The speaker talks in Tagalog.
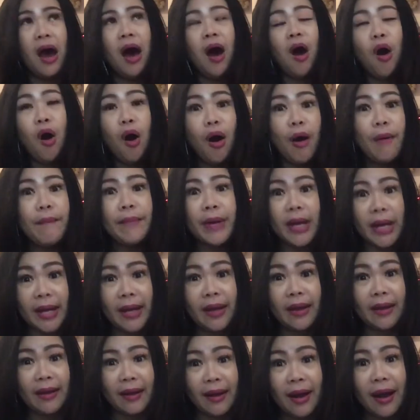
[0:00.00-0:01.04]
Oh
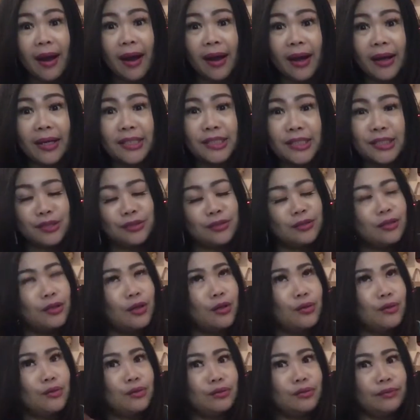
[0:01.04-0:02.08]
my God,
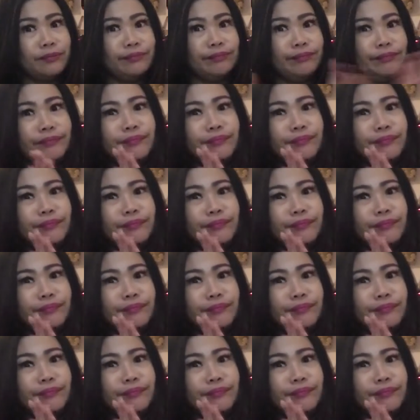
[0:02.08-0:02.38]
so,